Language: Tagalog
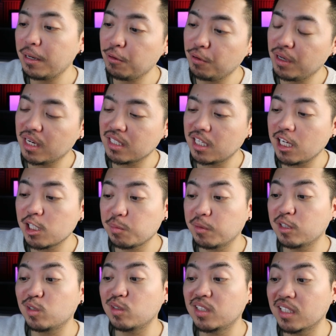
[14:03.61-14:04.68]
Pinoy na
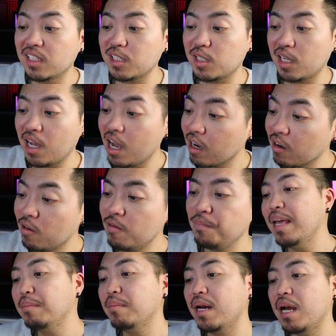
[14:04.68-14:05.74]
salesperson dyan sa Chicago?
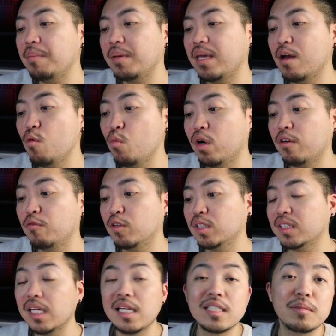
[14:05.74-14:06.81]
And marami kang work for
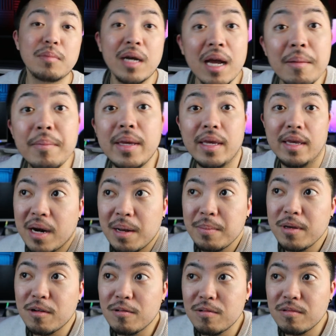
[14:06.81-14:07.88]
sales? Marami.
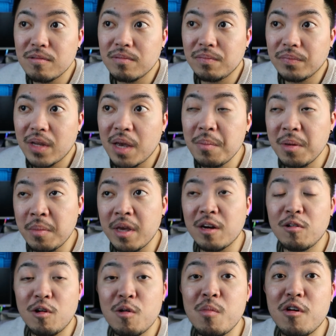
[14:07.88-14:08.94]
Marami akong, I mean,
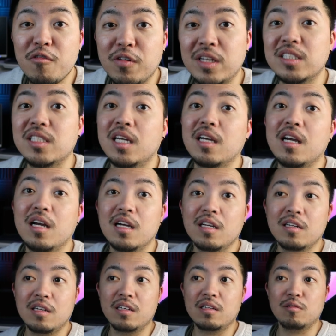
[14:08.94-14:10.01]
meron akong mga friends
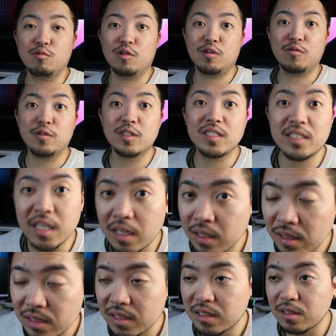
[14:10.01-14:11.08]
talaga na work for
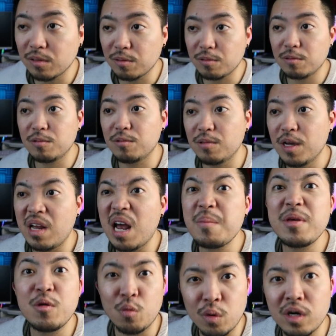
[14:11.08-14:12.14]
sales. So,
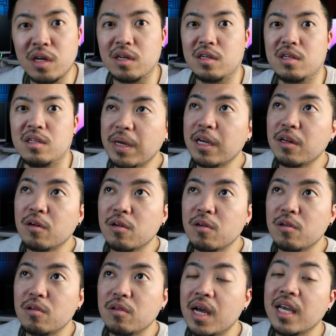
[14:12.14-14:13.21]
maraming work.
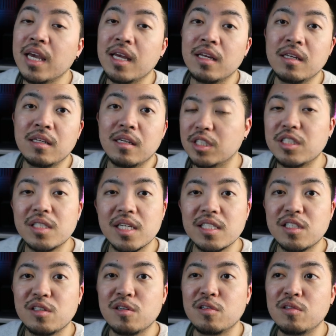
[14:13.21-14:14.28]
Pero, again,
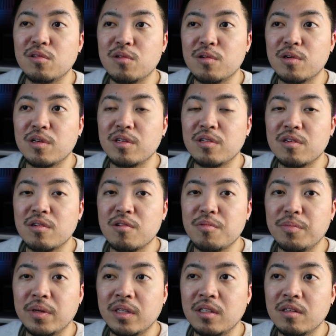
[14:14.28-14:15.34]
suggestion or, you know,
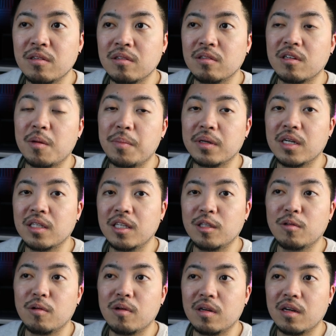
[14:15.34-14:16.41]
opinion, kapag
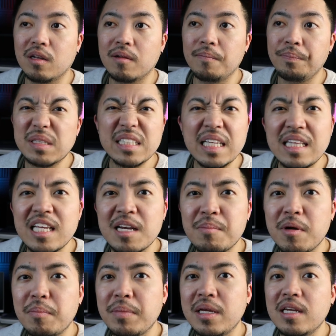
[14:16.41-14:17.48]
nandito ka na, basta hindi ka
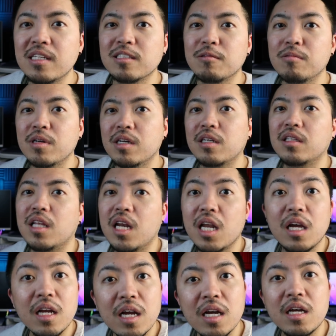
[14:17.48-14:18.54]
mapili sa work.
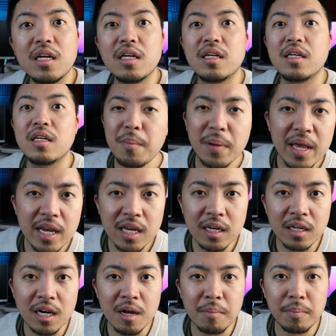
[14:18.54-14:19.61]
Talagang, apply ka
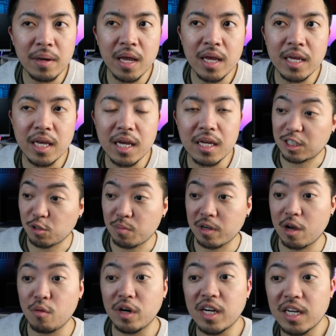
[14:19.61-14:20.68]
lang na apply. Tapos, kung
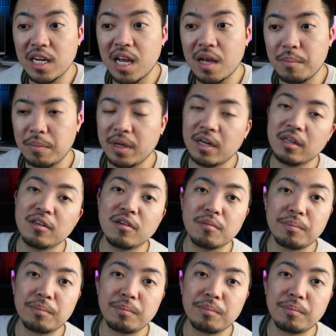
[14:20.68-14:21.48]
magka-work ka na, parang,